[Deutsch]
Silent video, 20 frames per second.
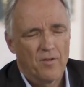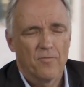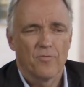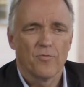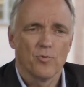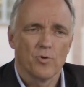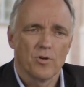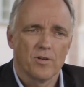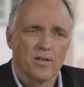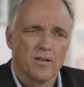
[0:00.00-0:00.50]

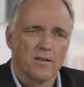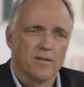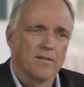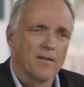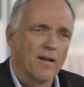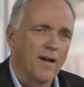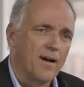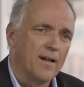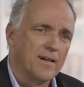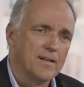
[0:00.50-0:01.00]
für den
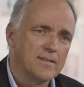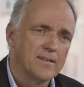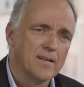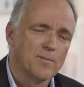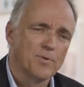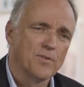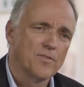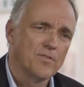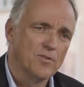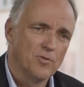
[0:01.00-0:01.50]
Erhalt der
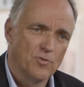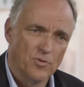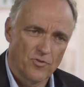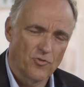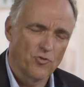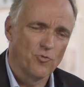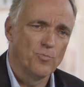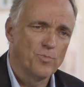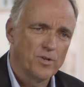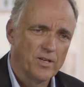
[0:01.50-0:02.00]
Beziehung
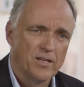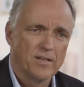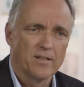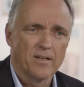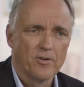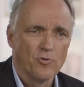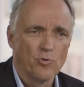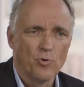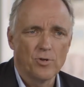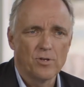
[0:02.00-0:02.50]
es unbedingt
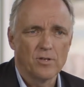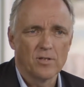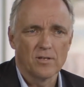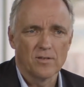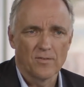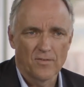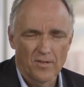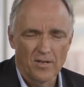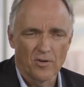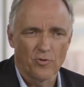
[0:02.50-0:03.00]
dann nötig
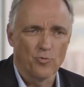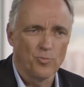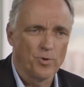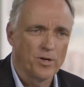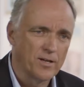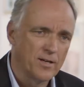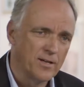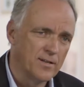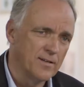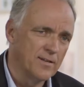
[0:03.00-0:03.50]
ist,
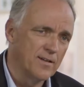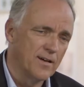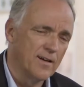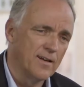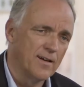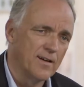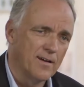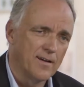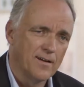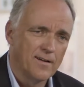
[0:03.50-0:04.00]
darüber dann in
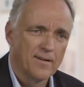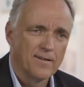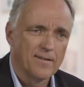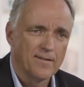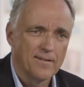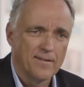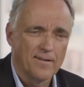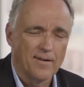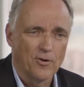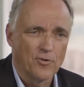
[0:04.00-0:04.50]
aller äh,
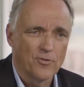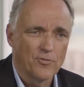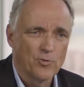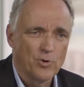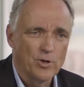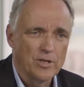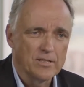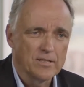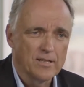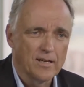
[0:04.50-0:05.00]

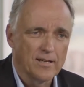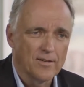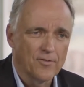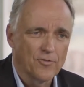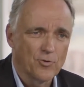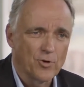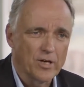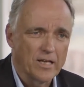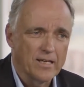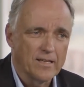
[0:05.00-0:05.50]
Ausführlichkeit
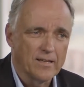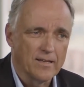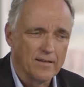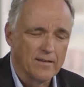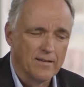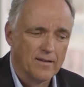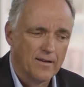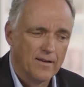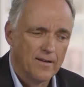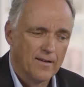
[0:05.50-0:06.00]
zu
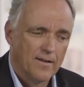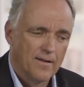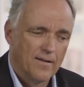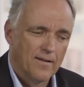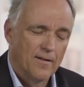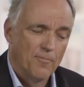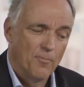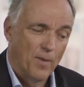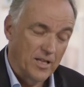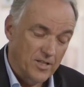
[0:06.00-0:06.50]
reden.
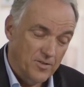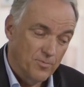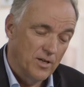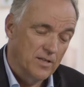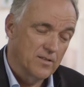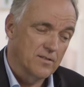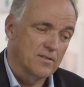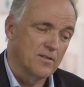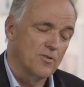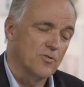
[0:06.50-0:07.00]

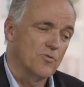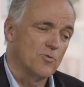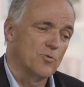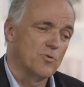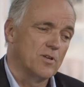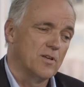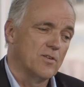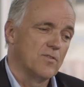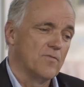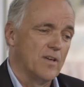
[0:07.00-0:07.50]
Manchmal ist es auch
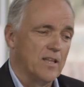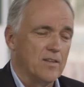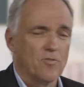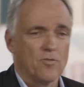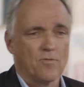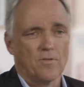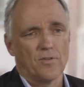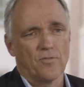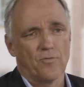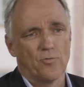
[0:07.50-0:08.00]
so, dass wenn
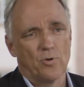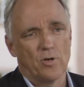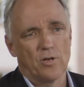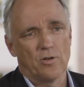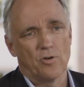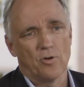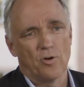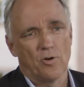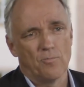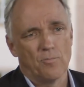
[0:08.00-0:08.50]
sowas
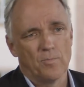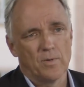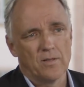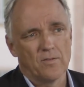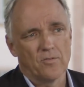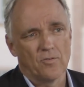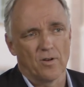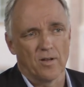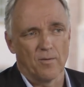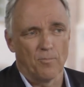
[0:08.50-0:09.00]
vorgekommen
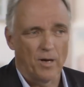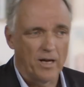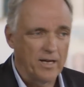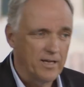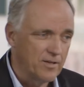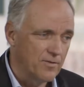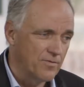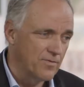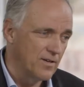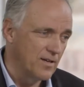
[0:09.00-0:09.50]
ist oder
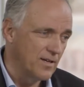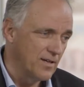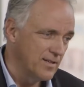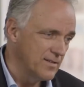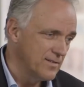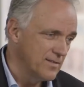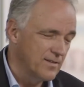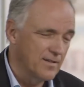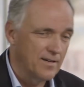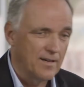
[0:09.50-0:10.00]
beide
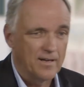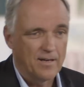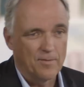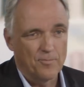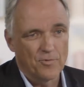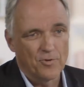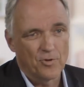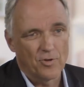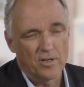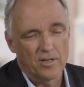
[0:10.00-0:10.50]
vielleicht ihre
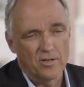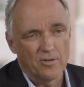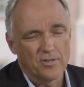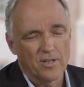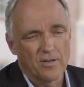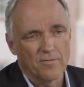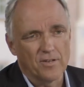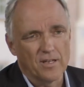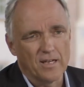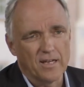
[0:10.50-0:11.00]
Abenteuer und
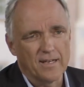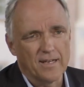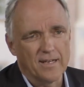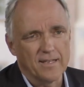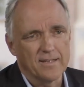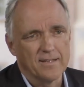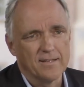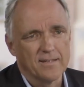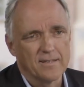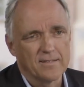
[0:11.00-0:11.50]
Affären
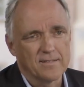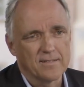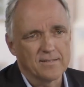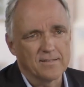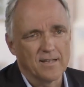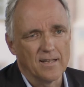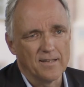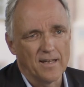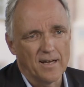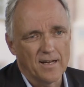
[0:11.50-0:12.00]
hatten, dass es
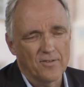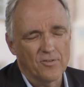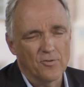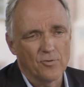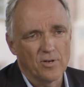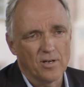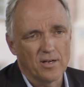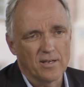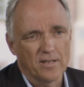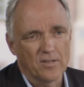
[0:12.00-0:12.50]
danach
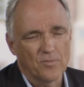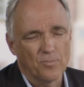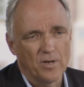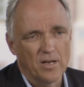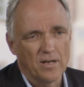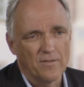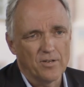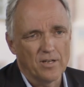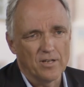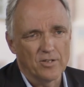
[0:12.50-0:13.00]
sogar das
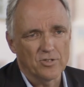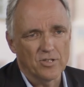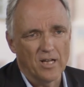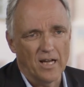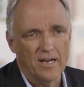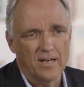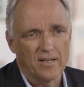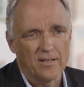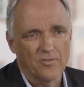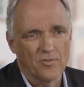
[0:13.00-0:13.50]
Paar wieder
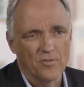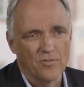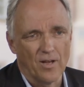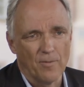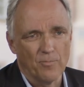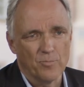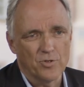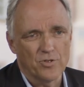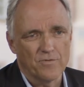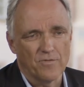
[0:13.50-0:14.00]
stärker
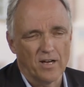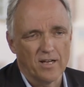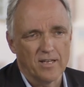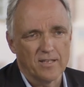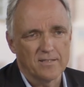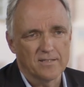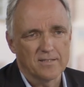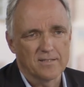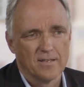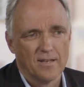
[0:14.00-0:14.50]

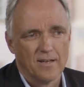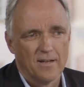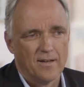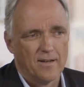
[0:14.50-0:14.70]
zusammenschweißt